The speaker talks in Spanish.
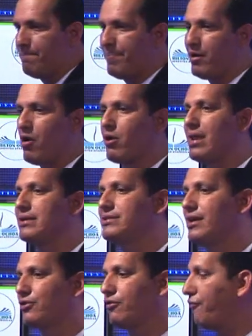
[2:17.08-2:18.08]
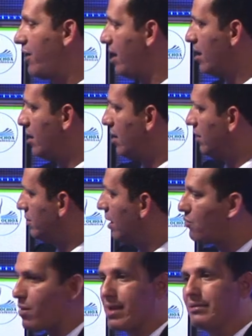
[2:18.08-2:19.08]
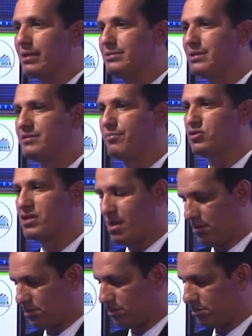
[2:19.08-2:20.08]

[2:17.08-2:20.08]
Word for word: pero ahora el acierto fue del 46%.